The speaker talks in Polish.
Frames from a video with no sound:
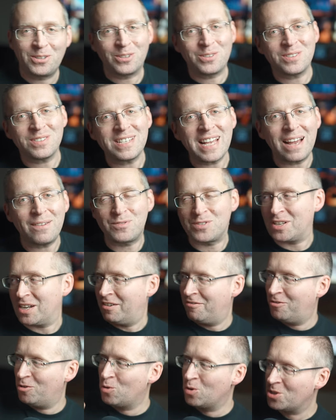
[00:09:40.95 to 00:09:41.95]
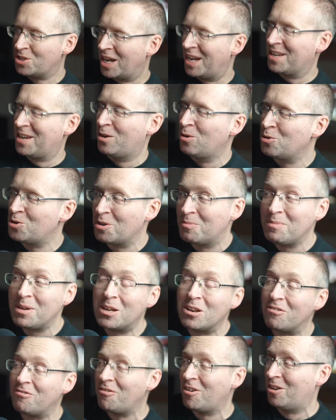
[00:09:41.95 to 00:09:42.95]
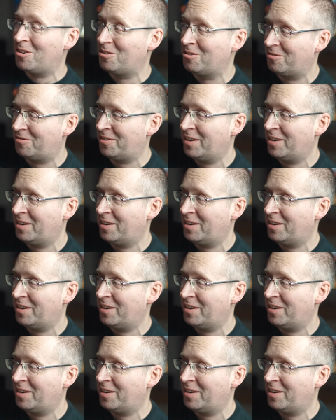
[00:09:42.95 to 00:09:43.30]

to co zawsze, wyłączanie ludziom mikrofonów,